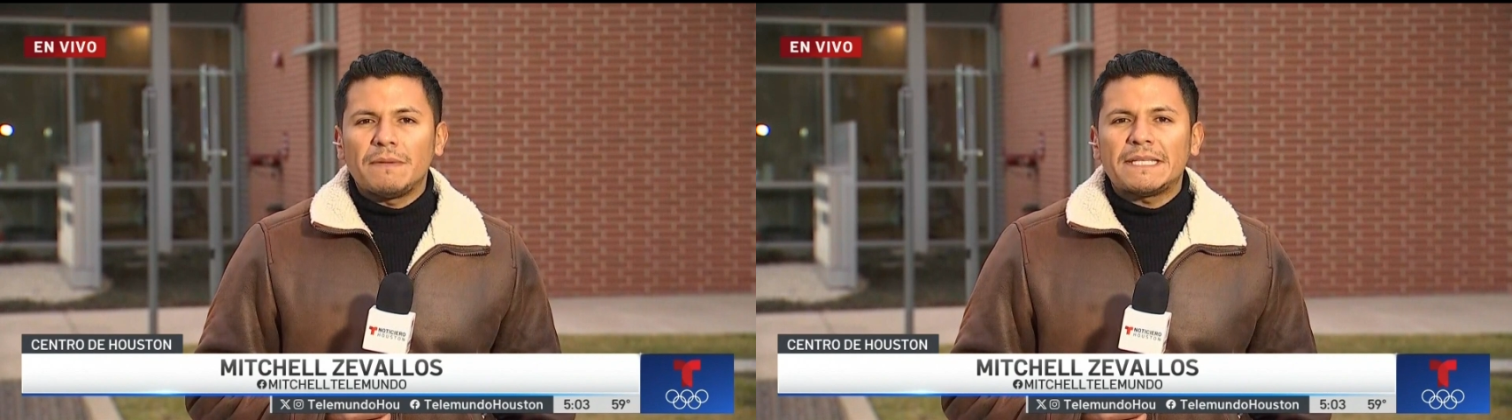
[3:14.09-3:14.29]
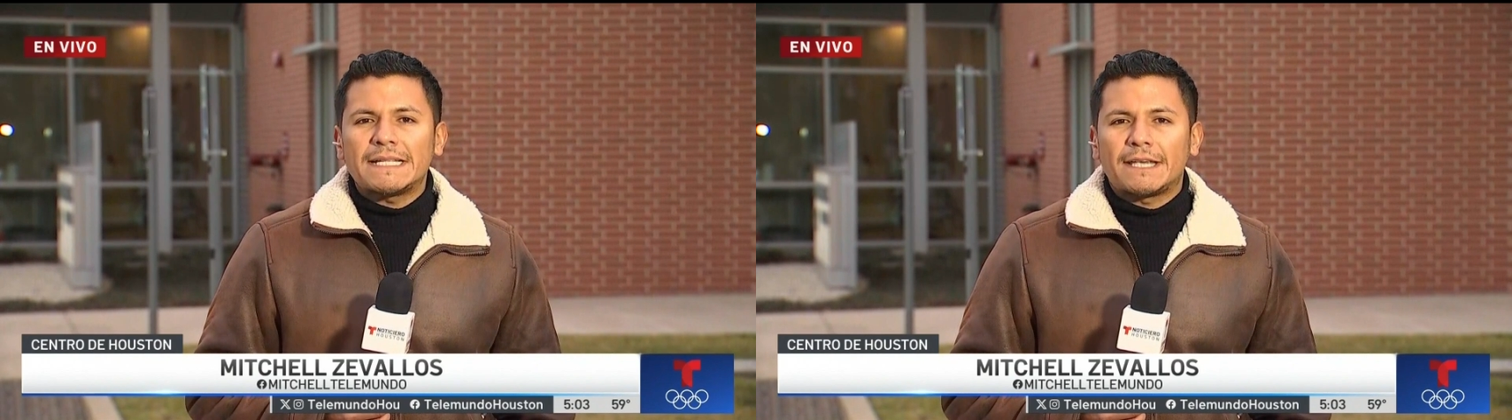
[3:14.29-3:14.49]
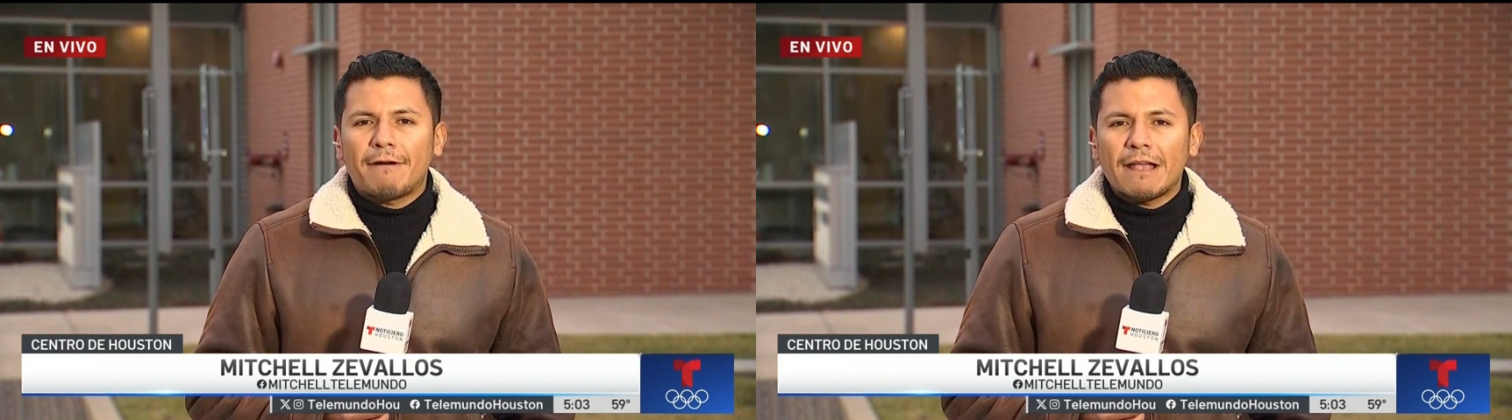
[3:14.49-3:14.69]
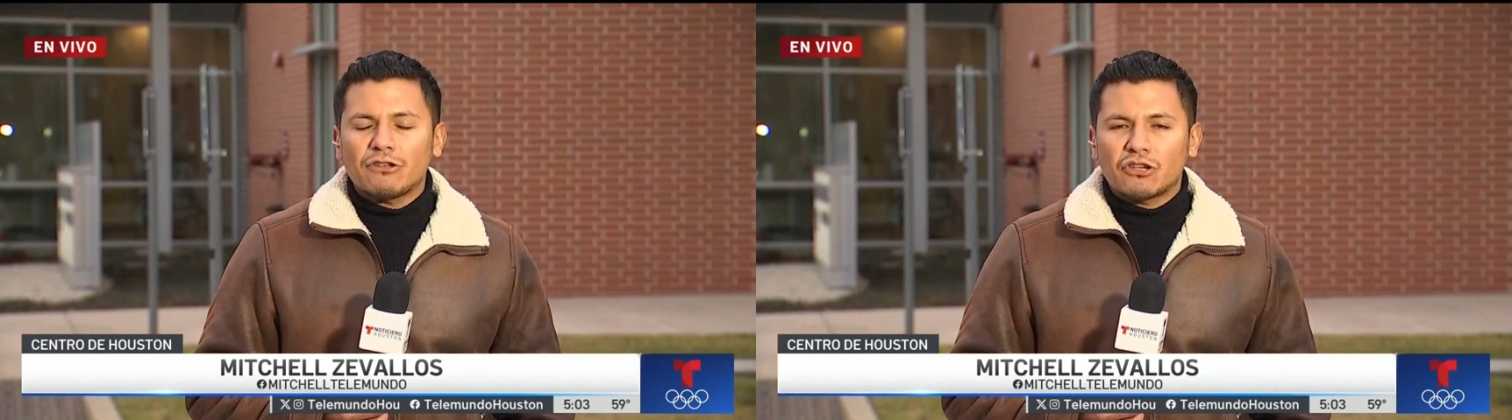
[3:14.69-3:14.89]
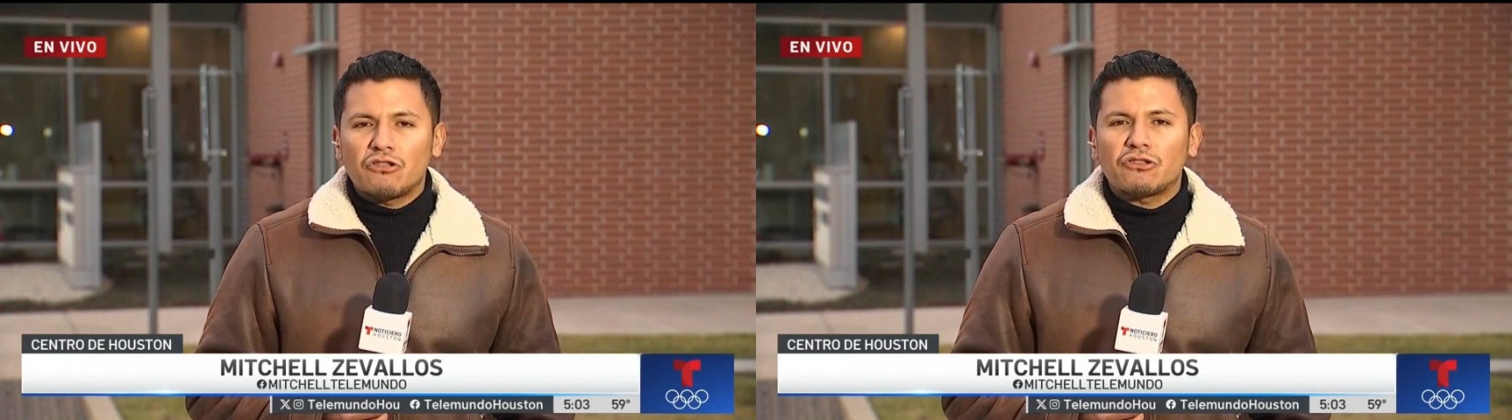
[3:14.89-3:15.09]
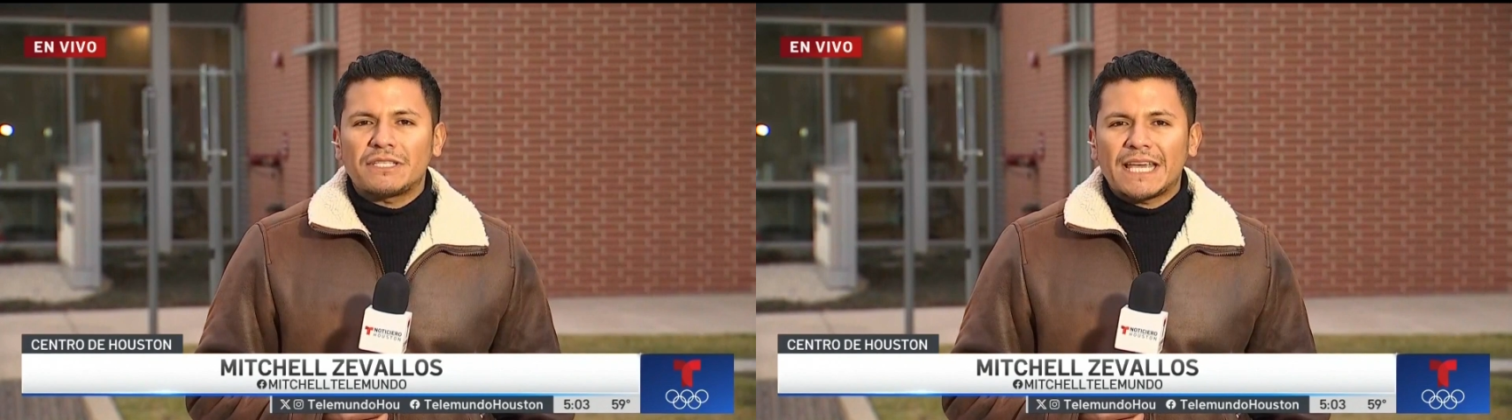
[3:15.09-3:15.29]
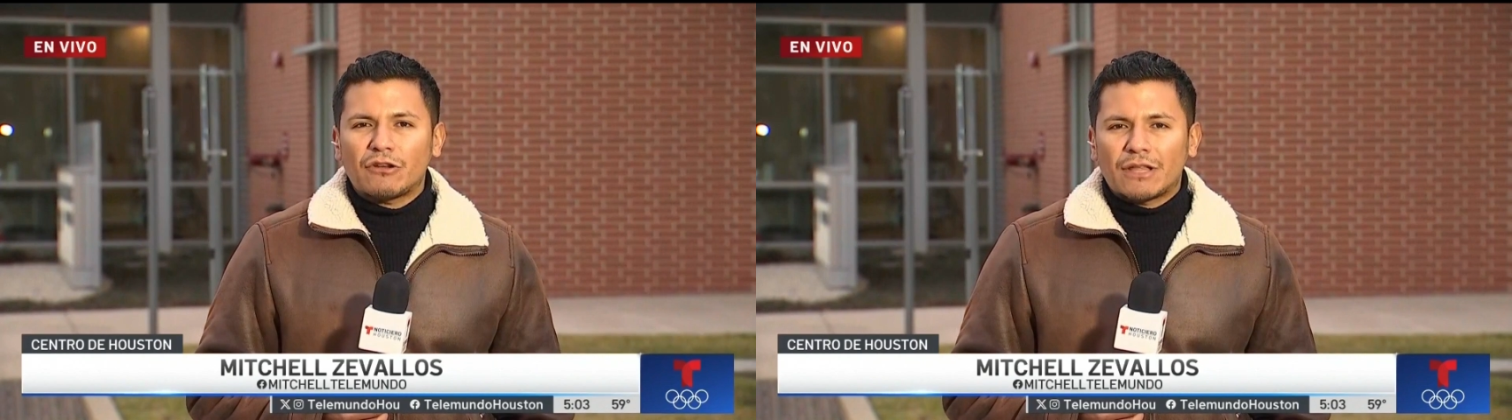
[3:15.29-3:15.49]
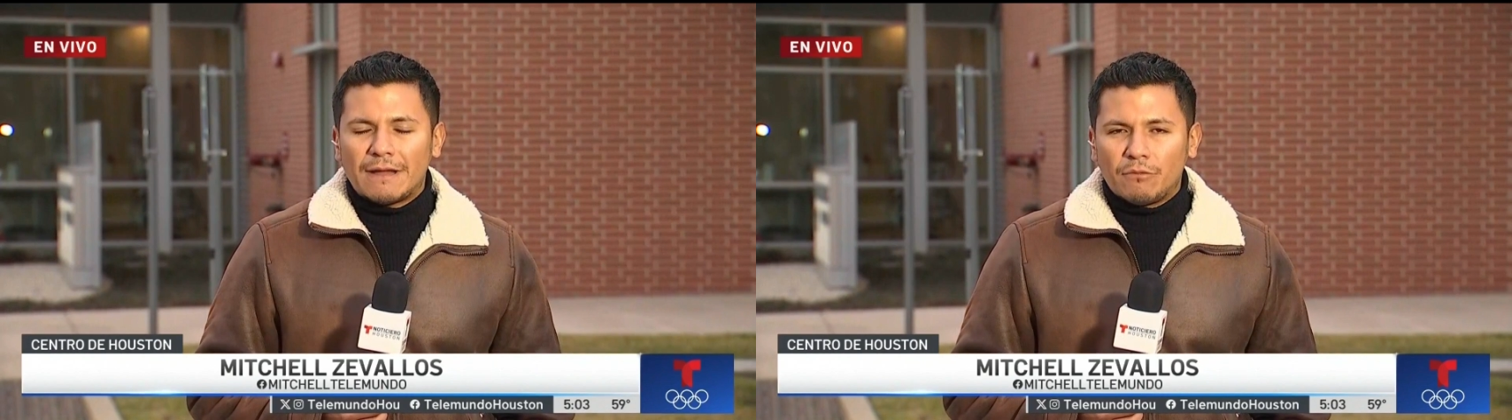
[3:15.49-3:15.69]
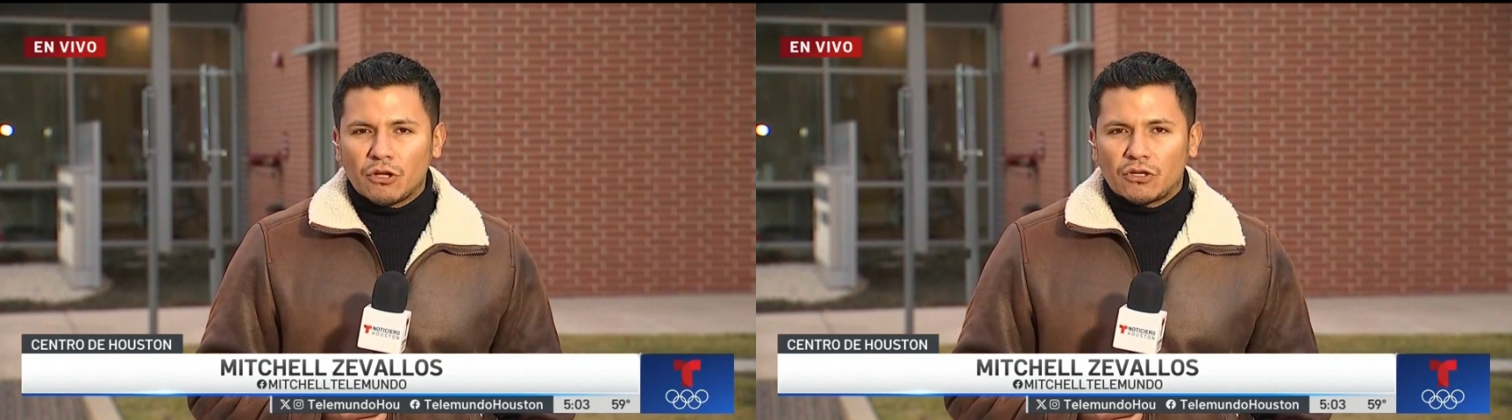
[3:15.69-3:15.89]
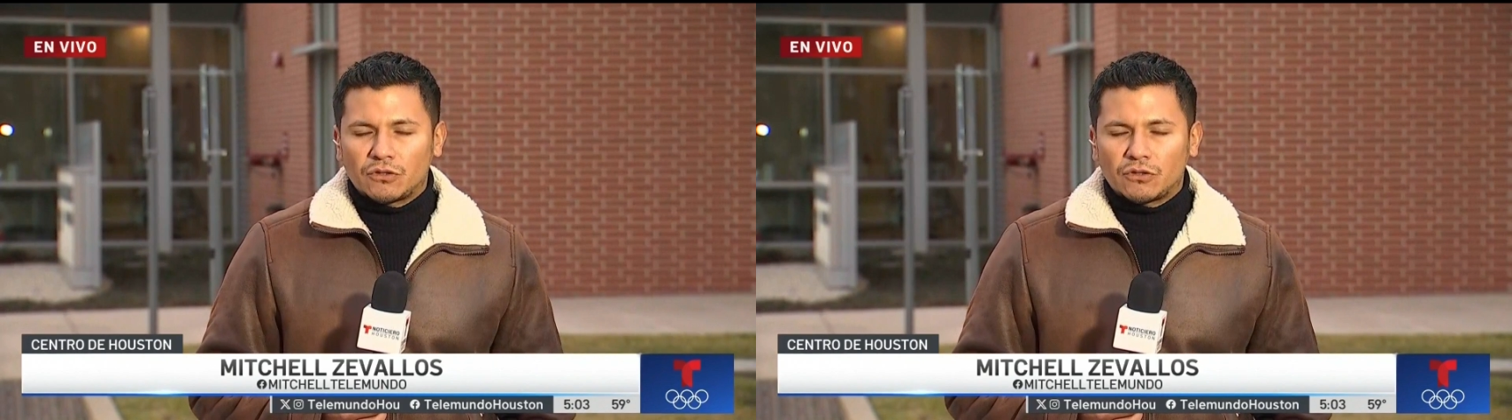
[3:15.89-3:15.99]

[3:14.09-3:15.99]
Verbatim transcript: Michel Ceballos, Noticiero Telemundo